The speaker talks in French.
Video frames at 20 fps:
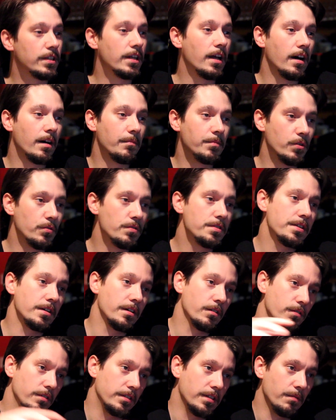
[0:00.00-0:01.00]
Il a ramené aussi
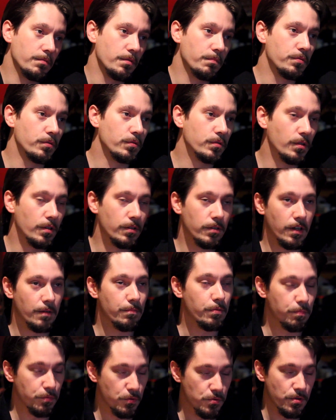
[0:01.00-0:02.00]
un côté un peu plus, que, un
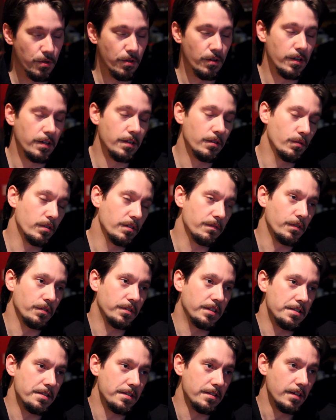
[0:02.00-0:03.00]
peu plus heroic euh,
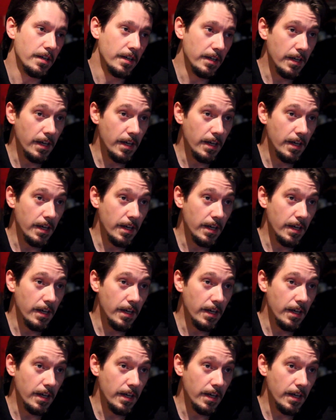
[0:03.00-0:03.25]
fantasy.